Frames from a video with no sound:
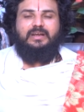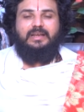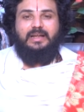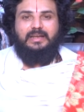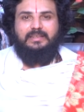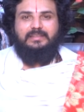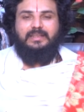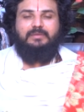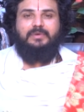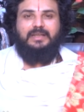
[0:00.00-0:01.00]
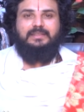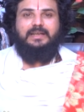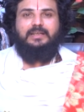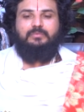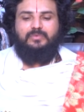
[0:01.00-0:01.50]
అలాంటి ధనం
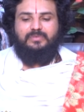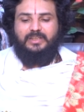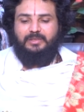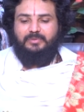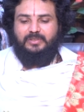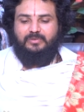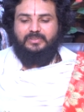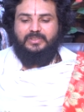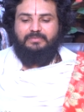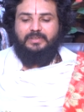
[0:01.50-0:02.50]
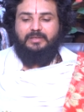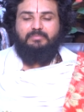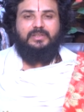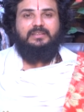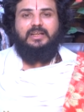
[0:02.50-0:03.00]
ఆదాయము ఎనిమిదికి వచ్చి వ్యయం
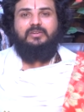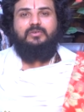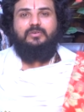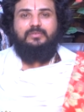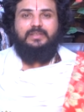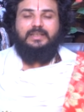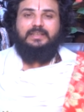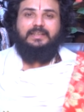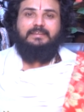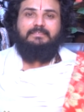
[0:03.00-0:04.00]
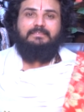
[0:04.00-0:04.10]
పద్నాలుగులో ఉంది అంటే